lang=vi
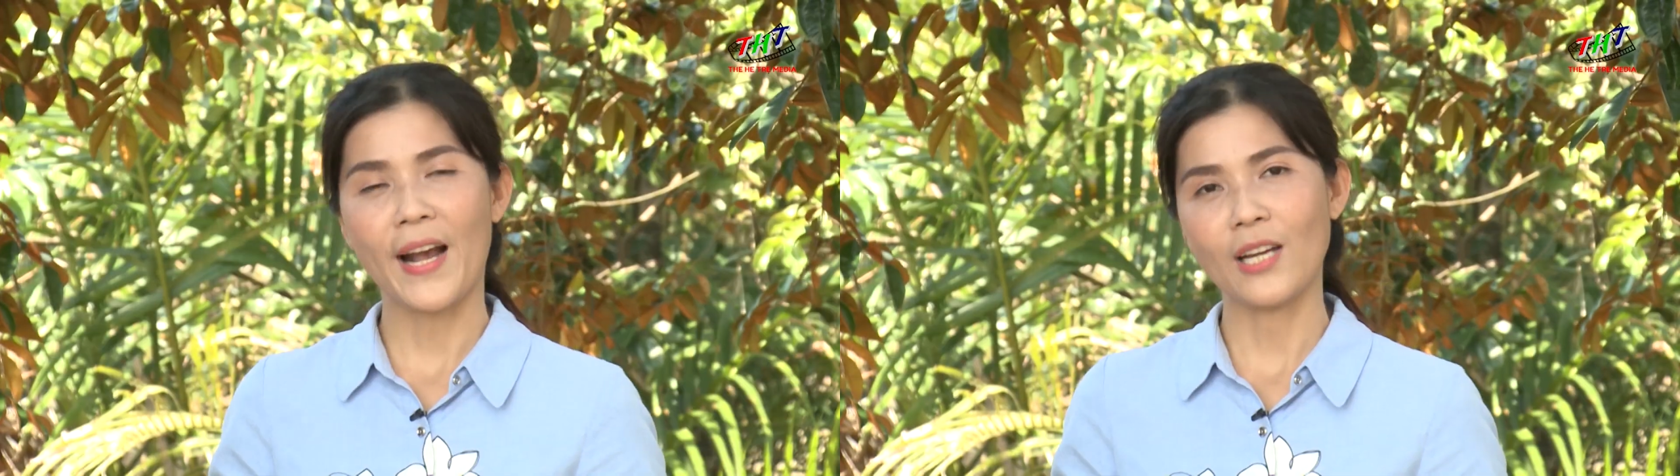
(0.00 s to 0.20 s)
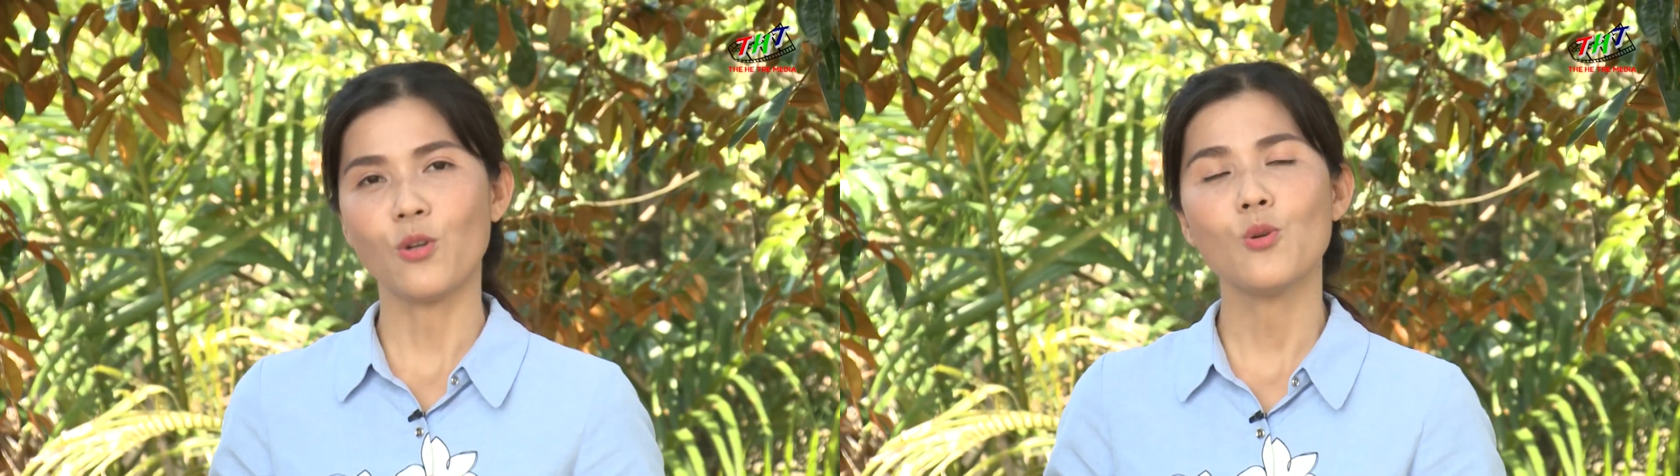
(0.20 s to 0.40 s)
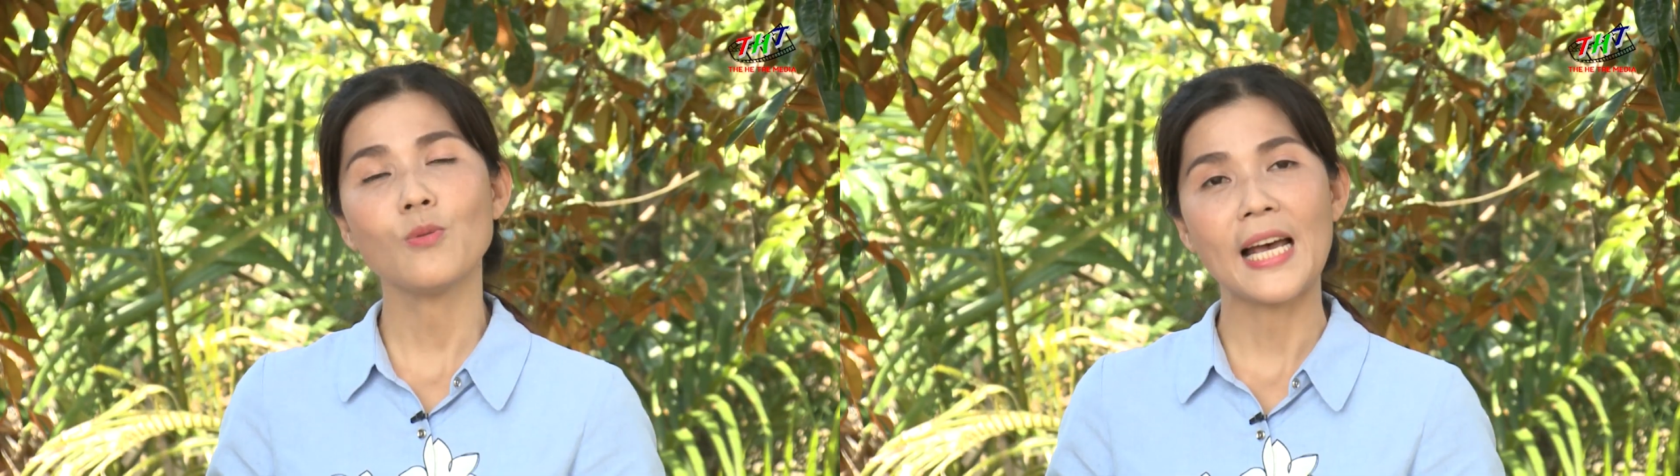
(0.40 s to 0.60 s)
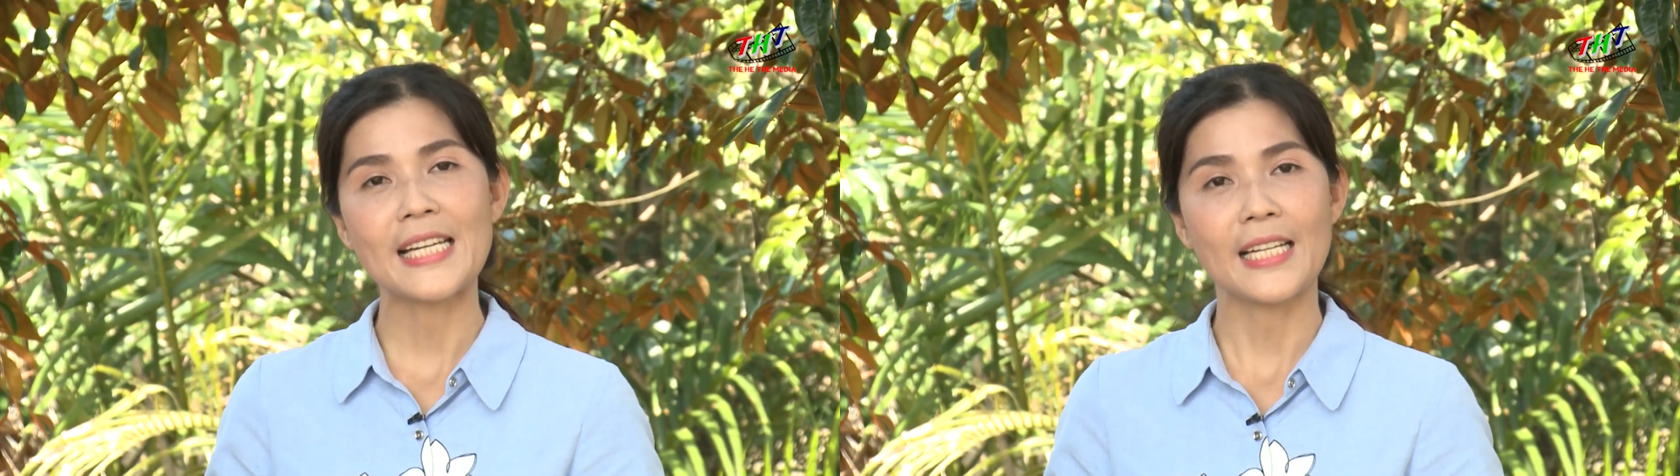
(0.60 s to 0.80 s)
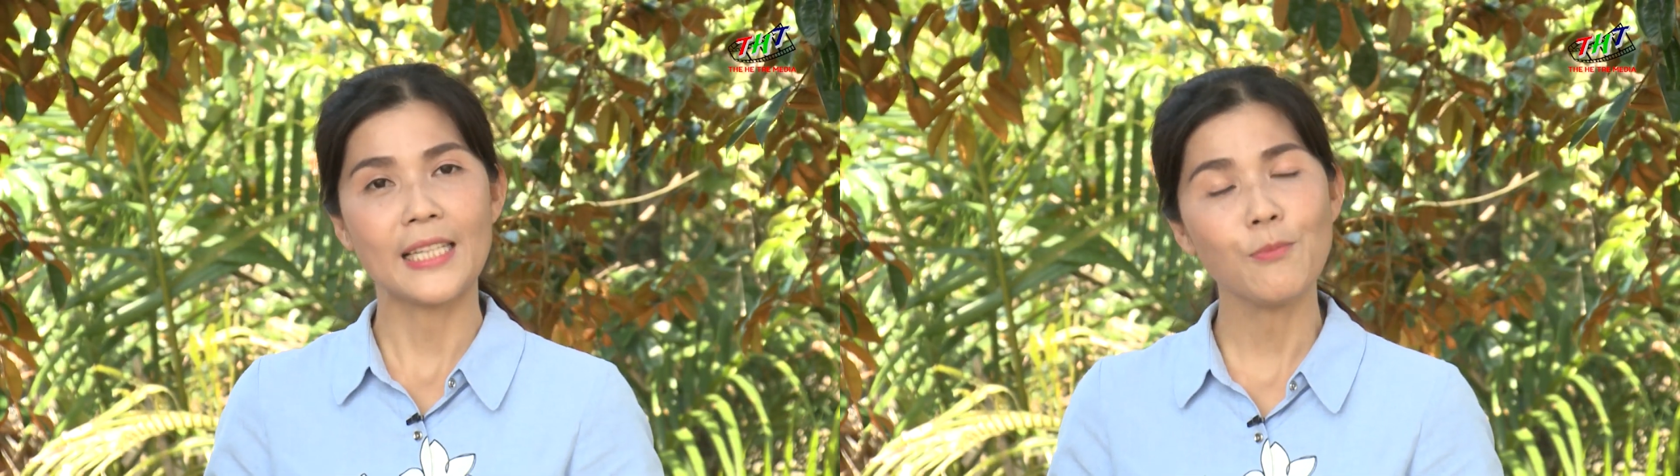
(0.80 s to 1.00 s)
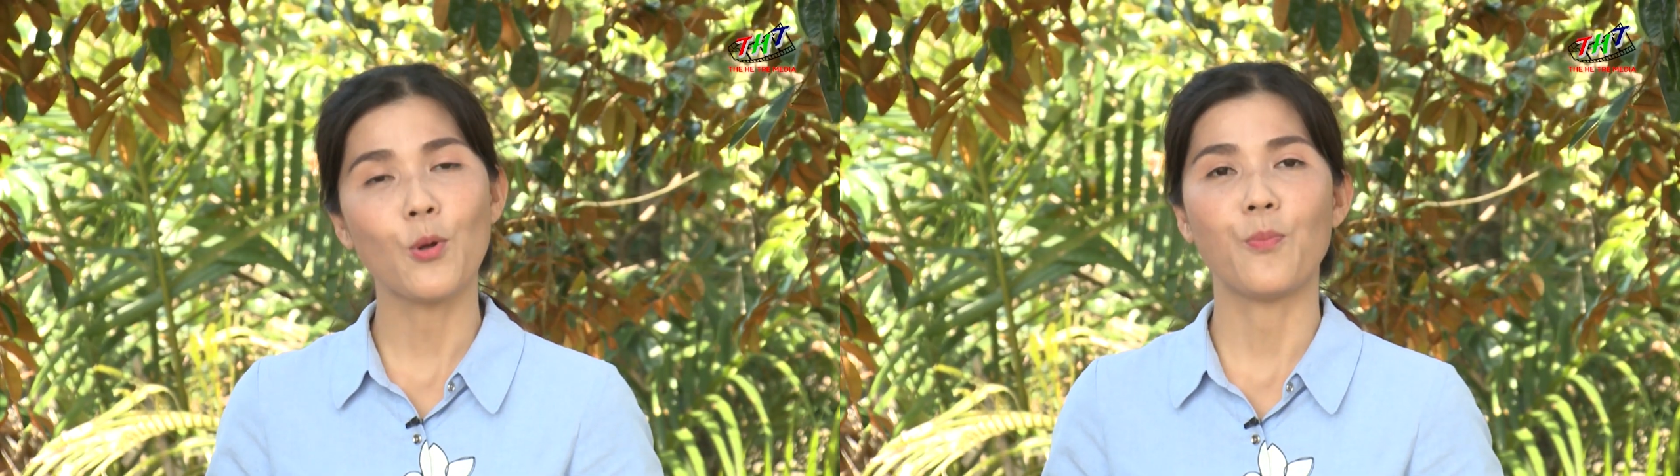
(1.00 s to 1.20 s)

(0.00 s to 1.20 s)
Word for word: cảnh của chú Tài sẽ tiếp tục